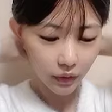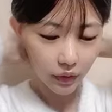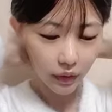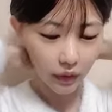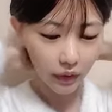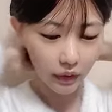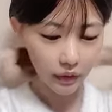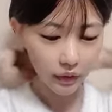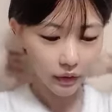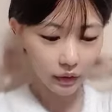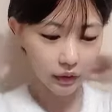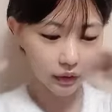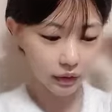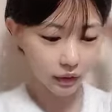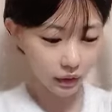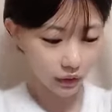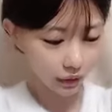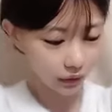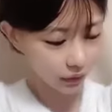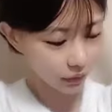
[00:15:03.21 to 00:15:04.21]
安心
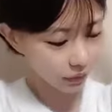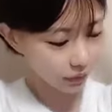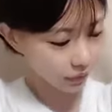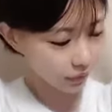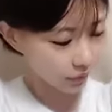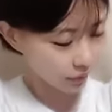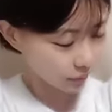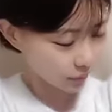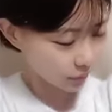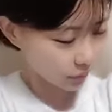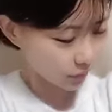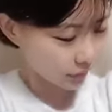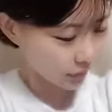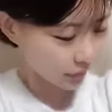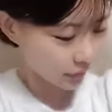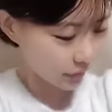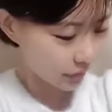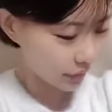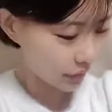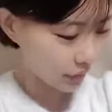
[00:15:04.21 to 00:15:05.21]
感があったのにもういき
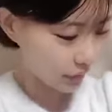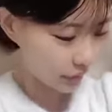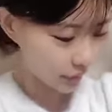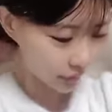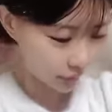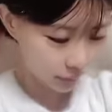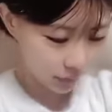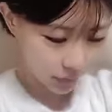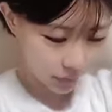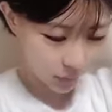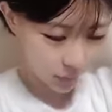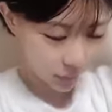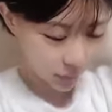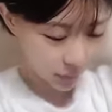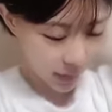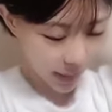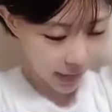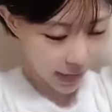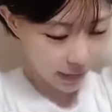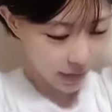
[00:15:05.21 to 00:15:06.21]
なりなんかみんなもう
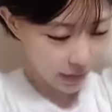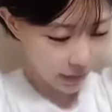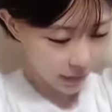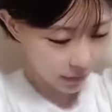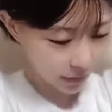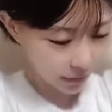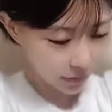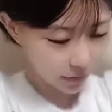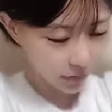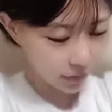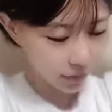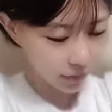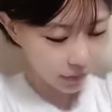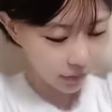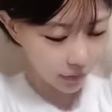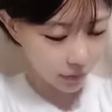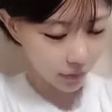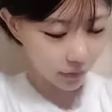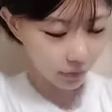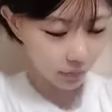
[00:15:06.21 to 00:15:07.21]
パニックってなっ
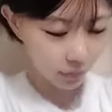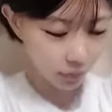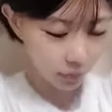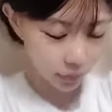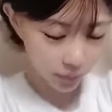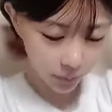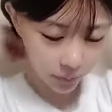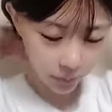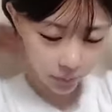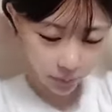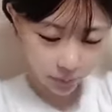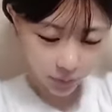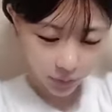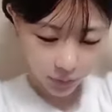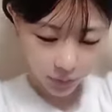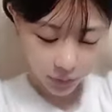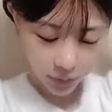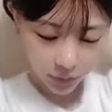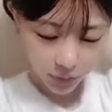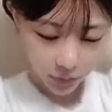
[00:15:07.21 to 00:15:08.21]
てもう。
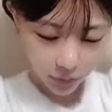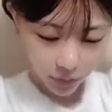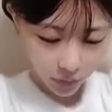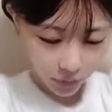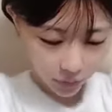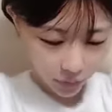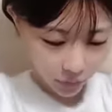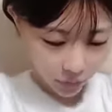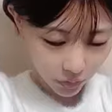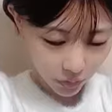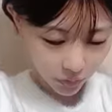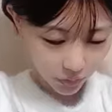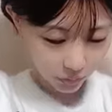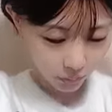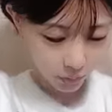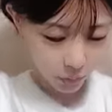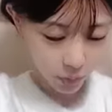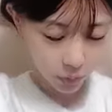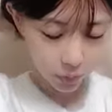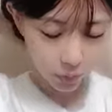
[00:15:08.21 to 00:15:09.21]
普通に
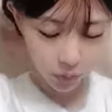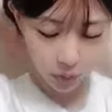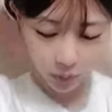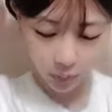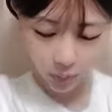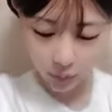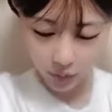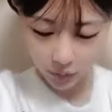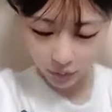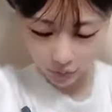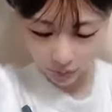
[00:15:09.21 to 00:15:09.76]
前ドタバタ